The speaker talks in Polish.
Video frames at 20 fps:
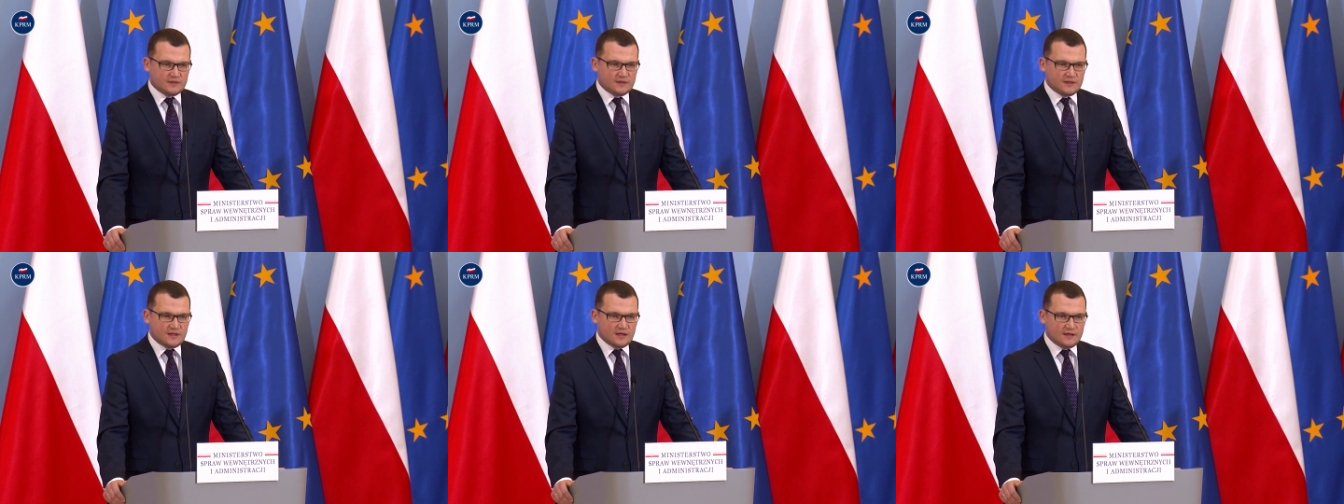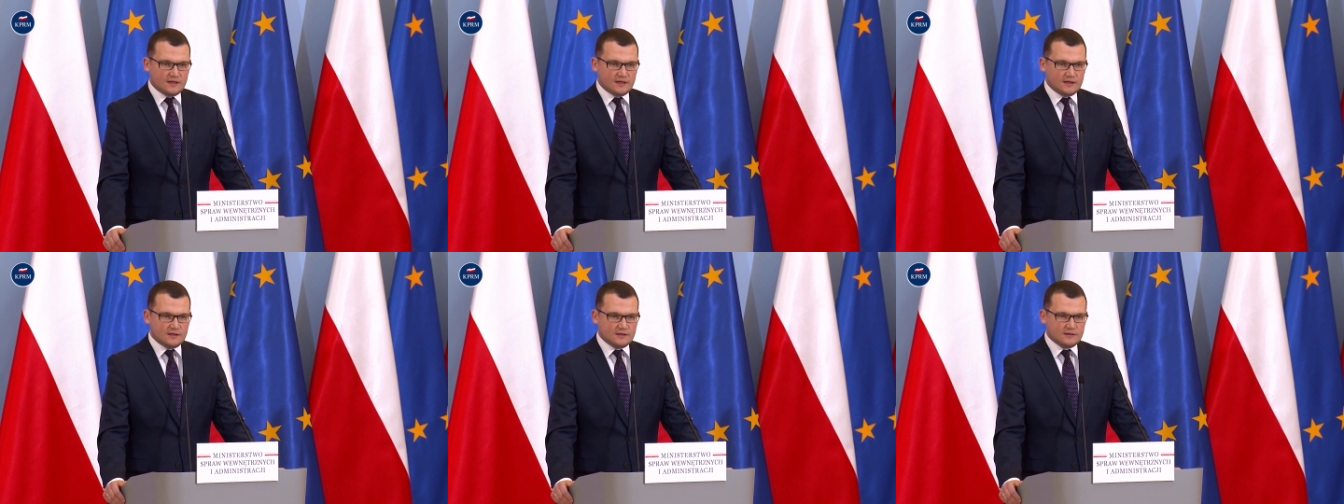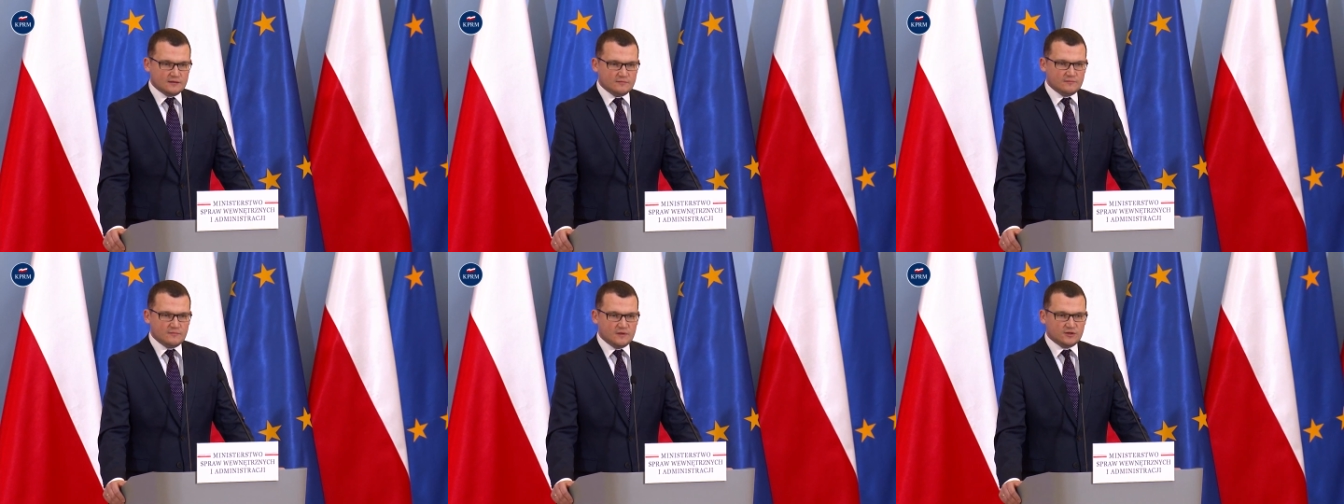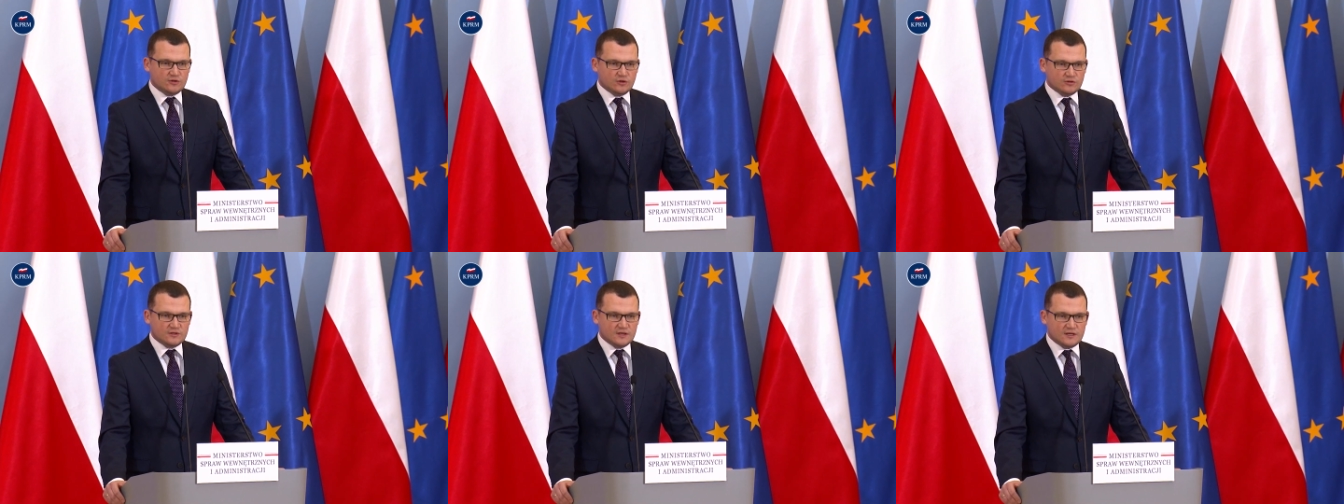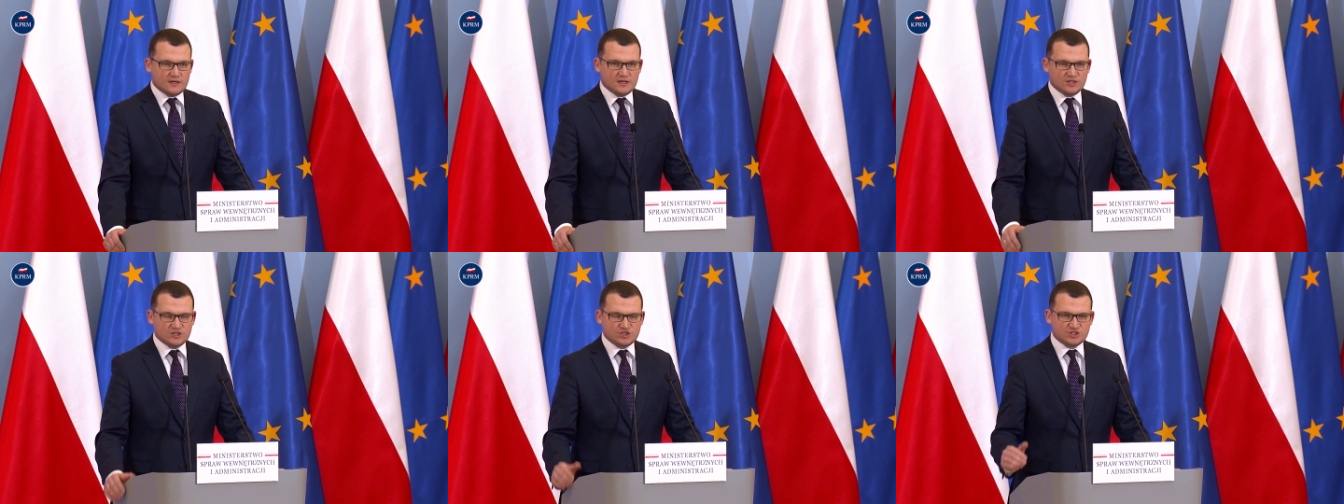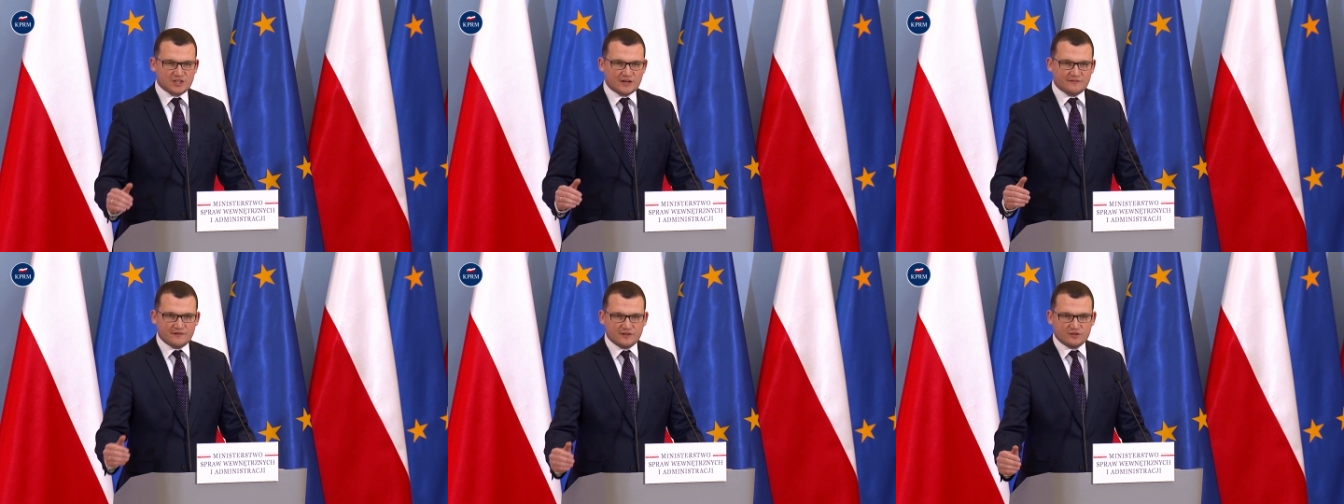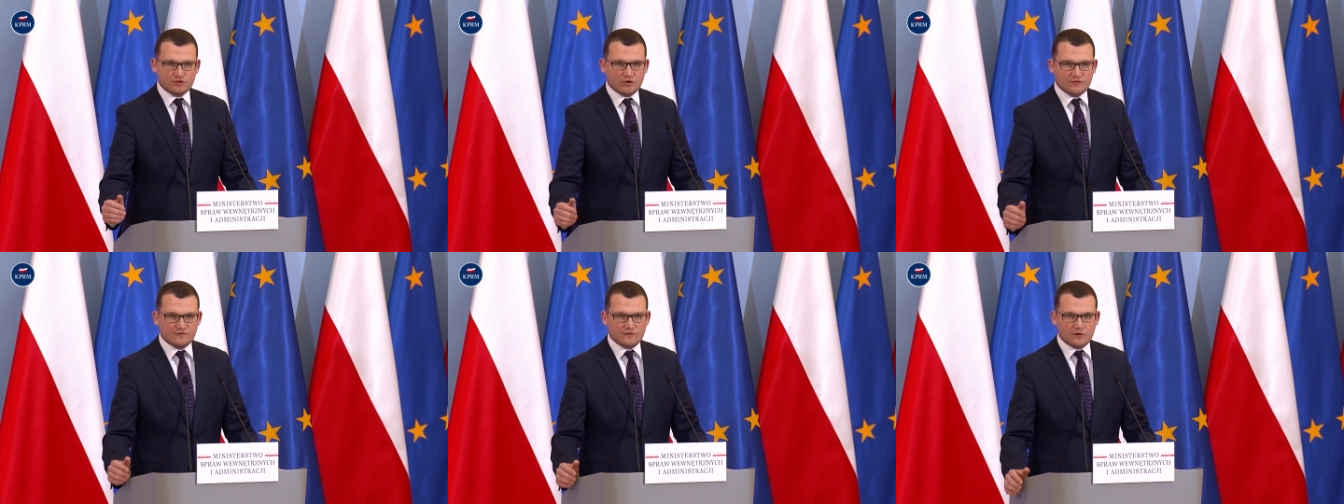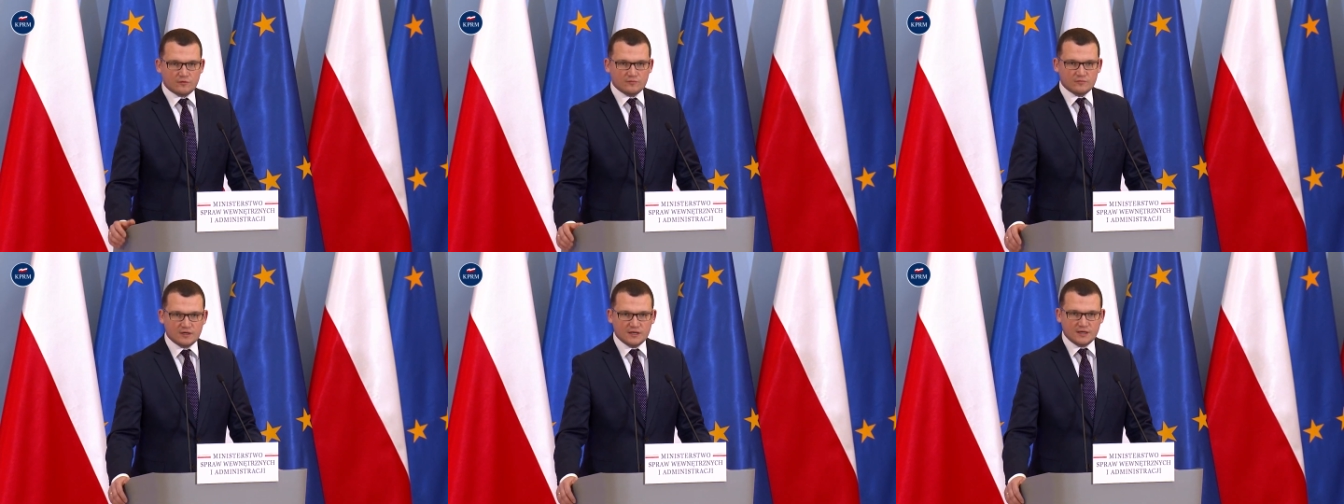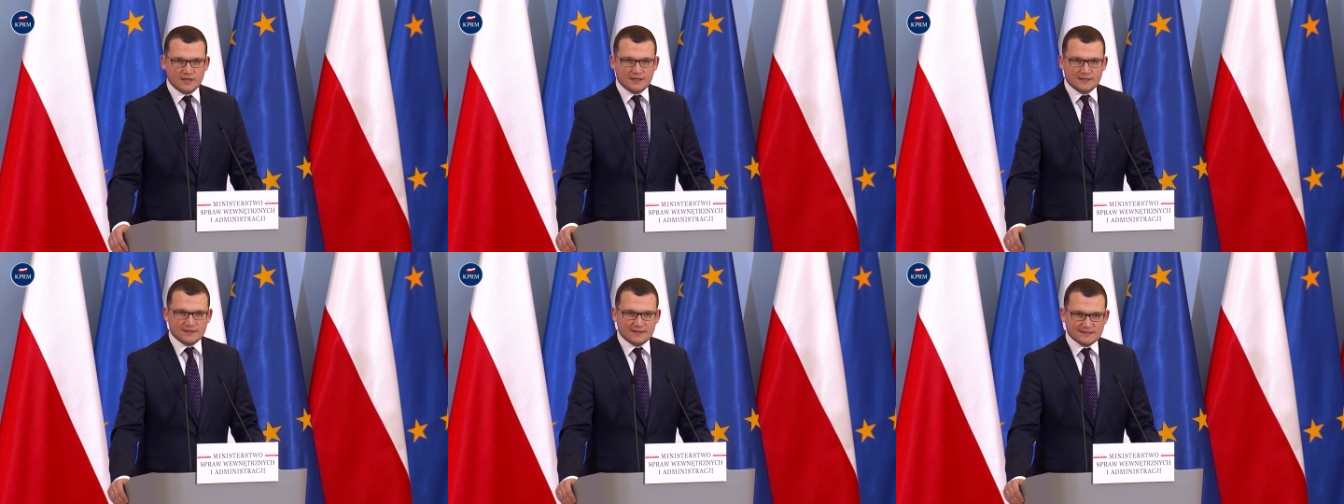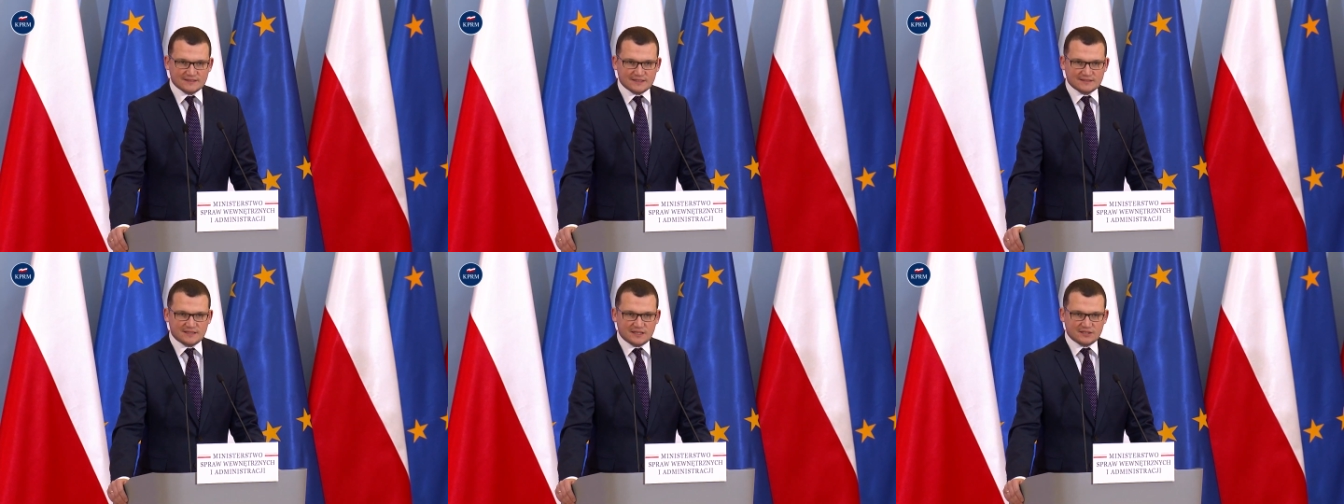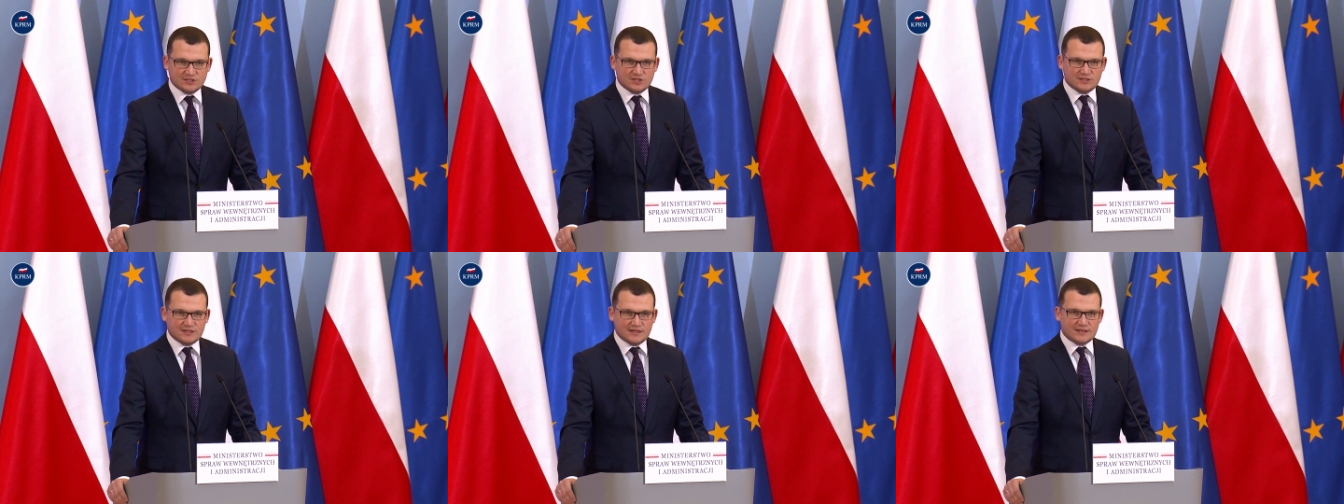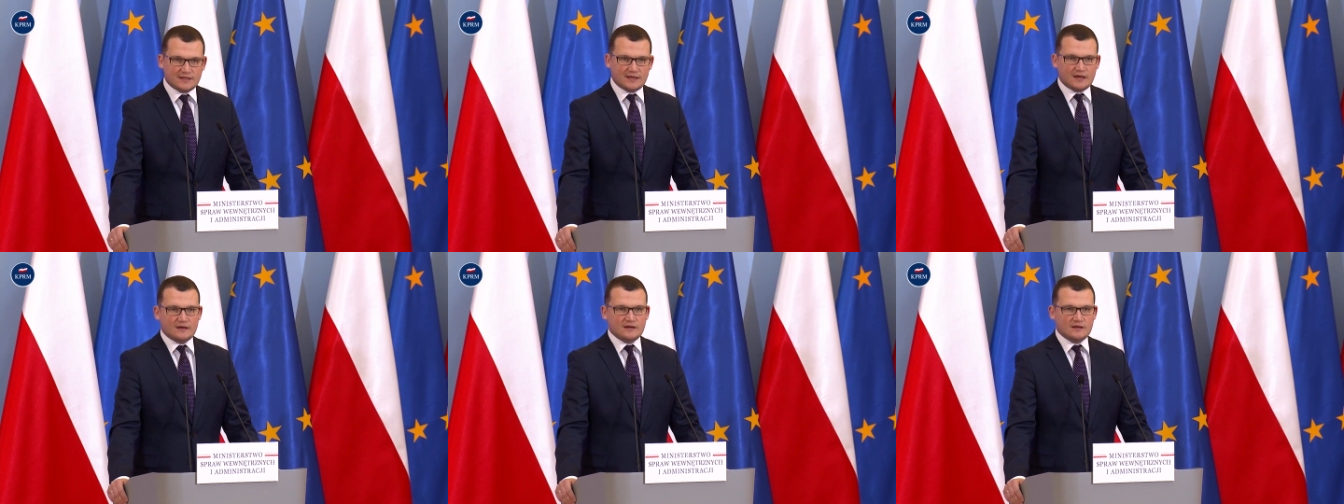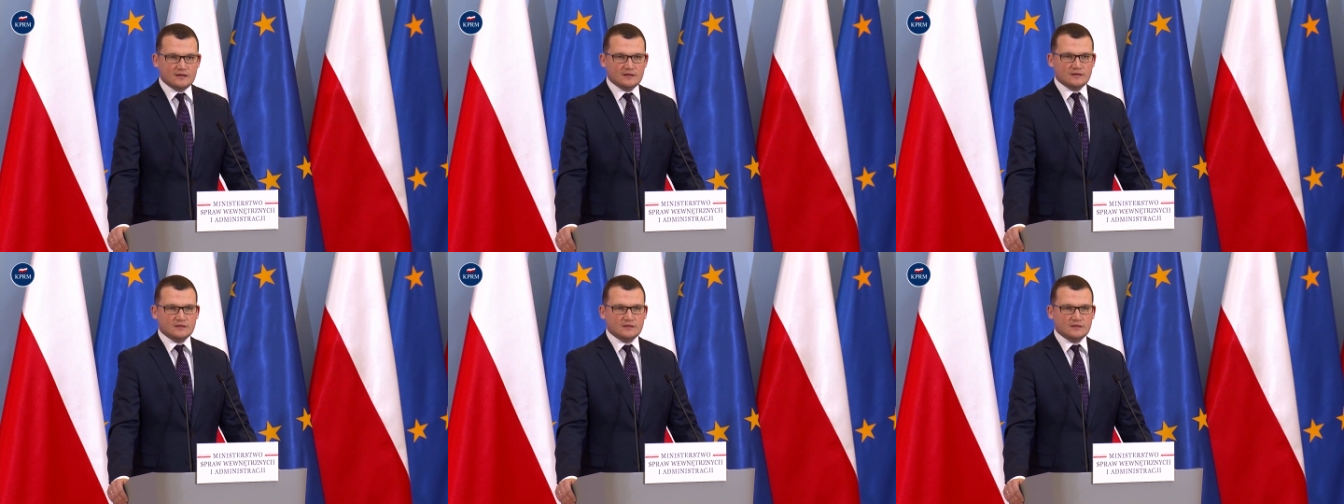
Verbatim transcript: tę metodę sztafetową na zasadzie takiej,